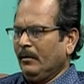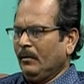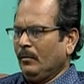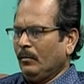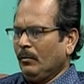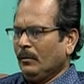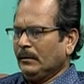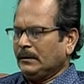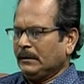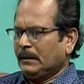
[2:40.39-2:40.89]

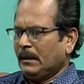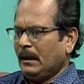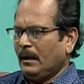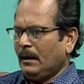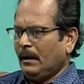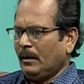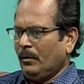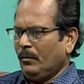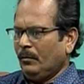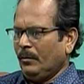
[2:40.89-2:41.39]
కోస్తా
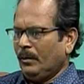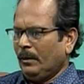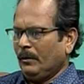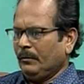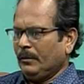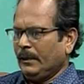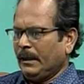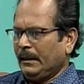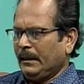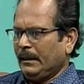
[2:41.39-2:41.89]
కవులకు
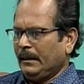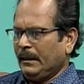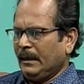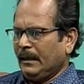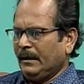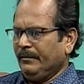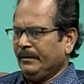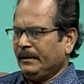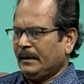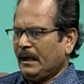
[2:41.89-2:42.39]
దక్కిన
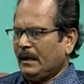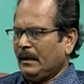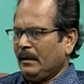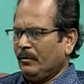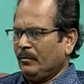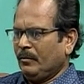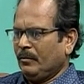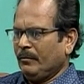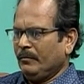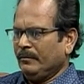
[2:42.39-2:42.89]
కవితా
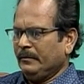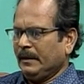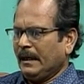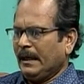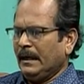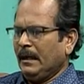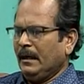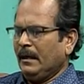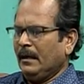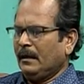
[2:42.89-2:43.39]
గౌరవం
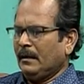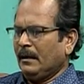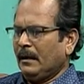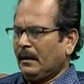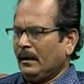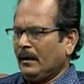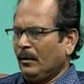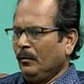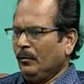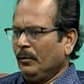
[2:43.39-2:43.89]
తెలంగాణ
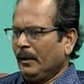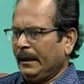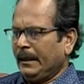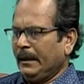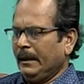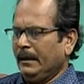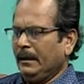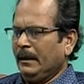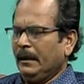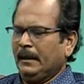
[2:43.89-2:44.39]

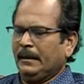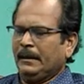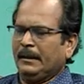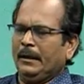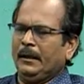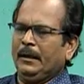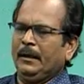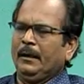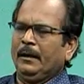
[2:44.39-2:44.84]
కవులకి అంటే